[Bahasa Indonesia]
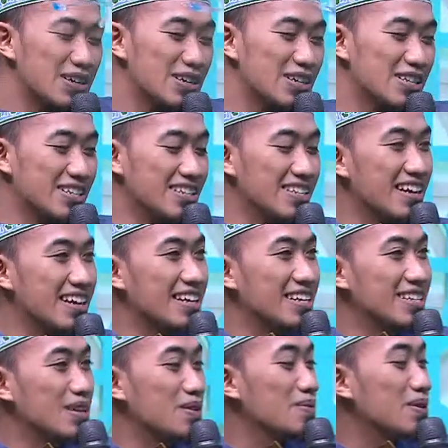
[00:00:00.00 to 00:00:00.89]
disediakan
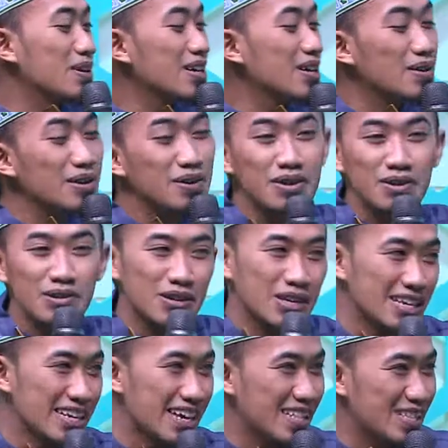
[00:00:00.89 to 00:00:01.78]
sama
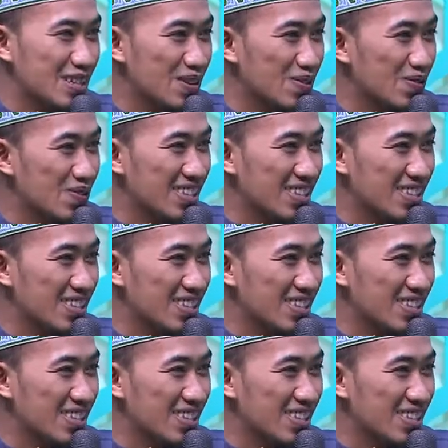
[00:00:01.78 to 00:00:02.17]
kreatif gitu oh,